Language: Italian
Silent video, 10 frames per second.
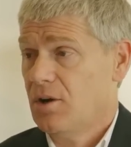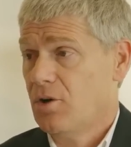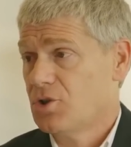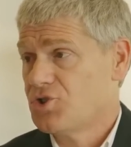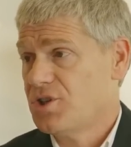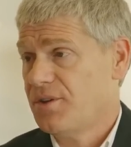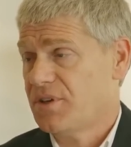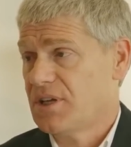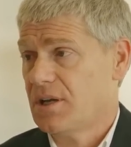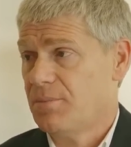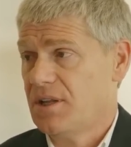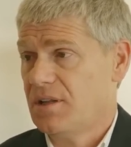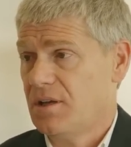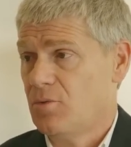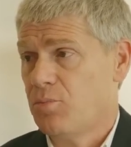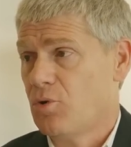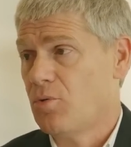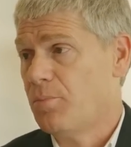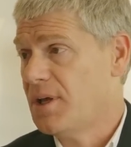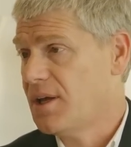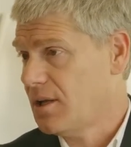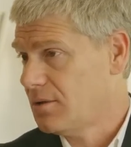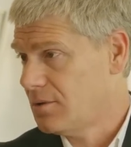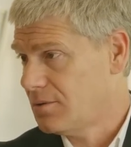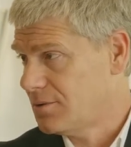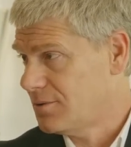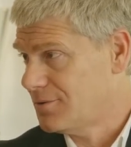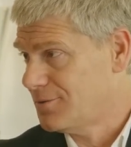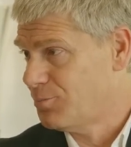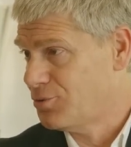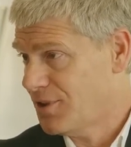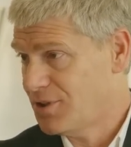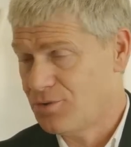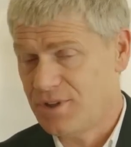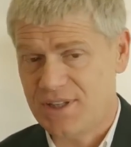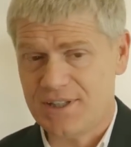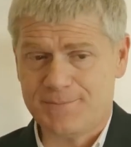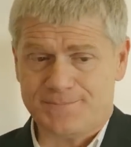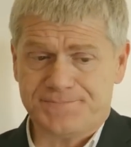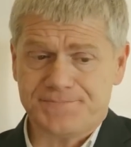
Oggi francamente è un po' complicato eh, poterlo dire,